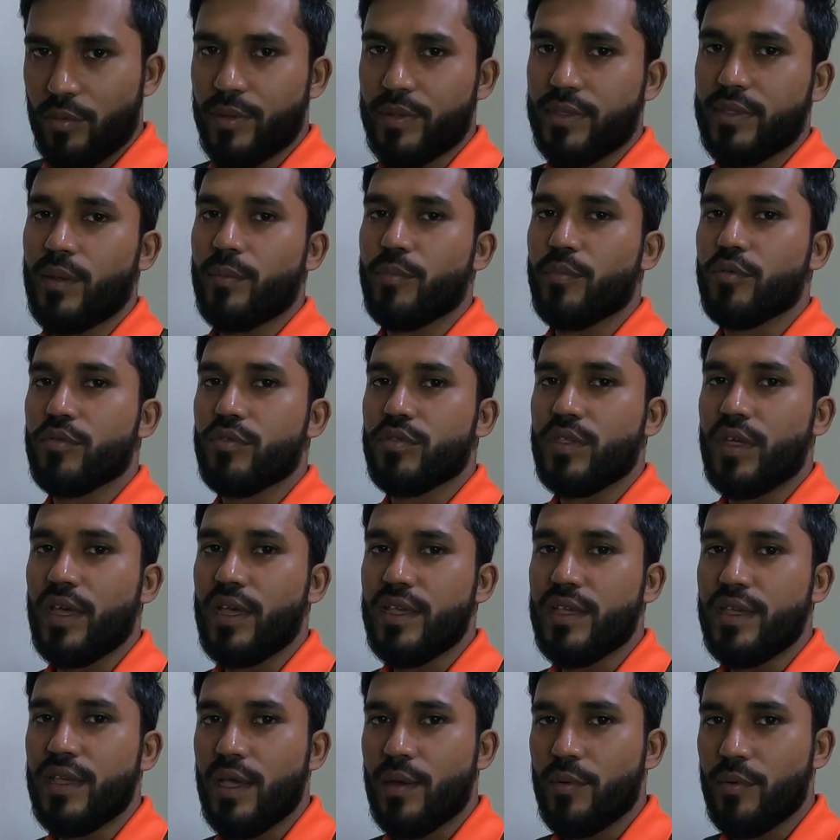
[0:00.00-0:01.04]
সবার সাপোর্ট
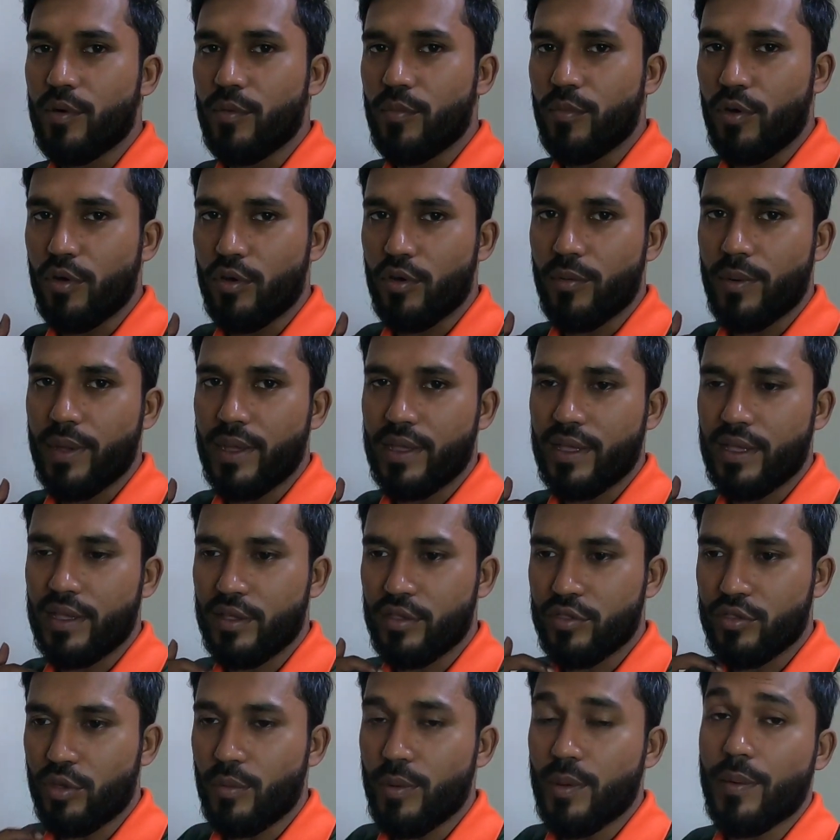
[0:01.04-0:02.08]
চাই এবং বঙ্গ
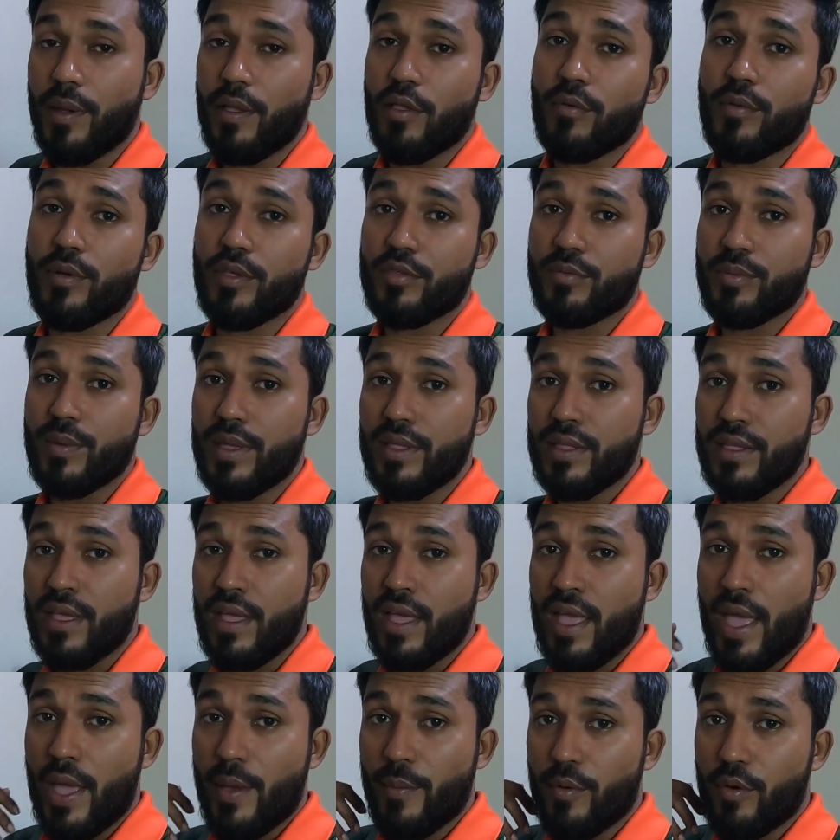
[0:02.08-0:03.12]
বাইকারকে সবাই ভালোবাসবেন
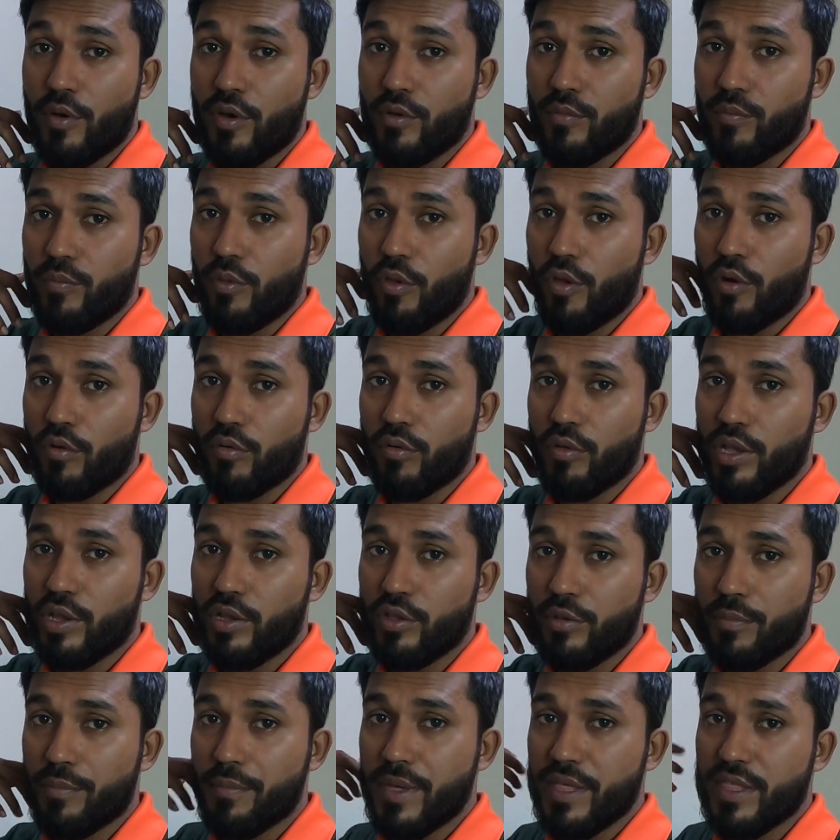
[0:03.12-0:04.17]
এবং ব্লগগুলো
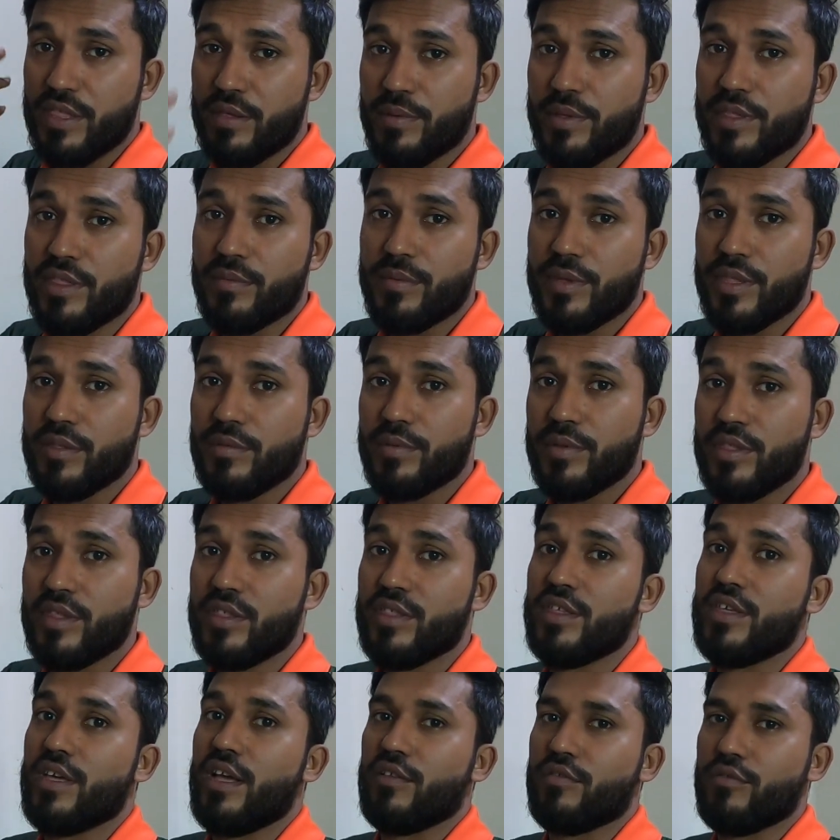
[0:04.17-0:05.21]
কিন্তু বেশি বেশি বেশি বেশি
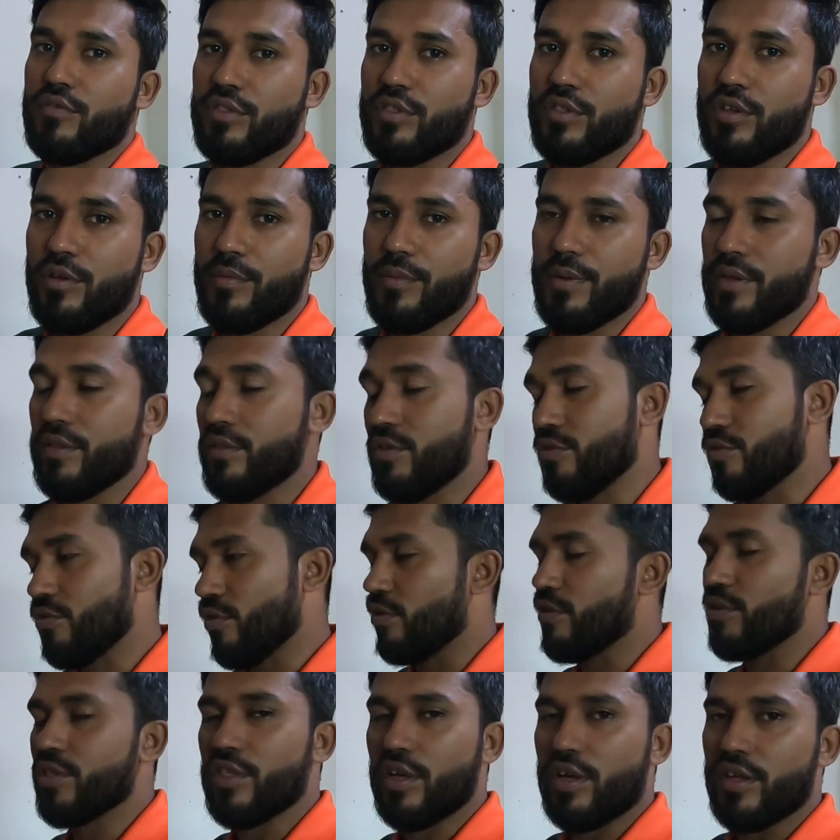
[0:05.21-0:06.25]
শেয়ার করতে হবে তো
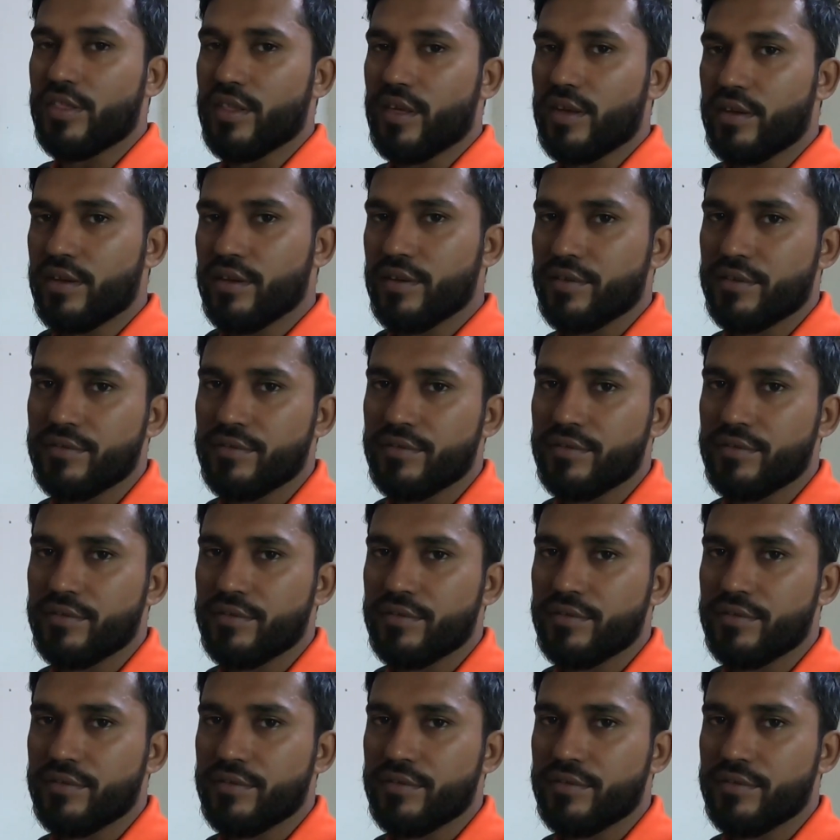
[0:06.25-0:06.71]
চলুন যা যাক